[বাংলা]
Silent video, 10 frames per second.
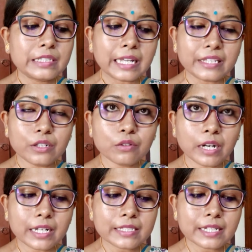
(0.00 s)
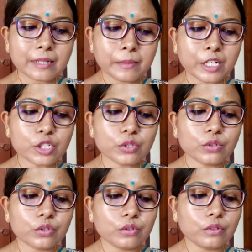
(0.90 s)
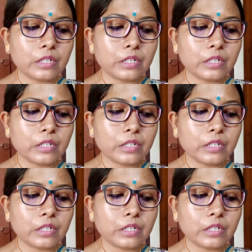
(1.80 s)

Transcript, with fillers: তাদেরও আগে যারা বাস করত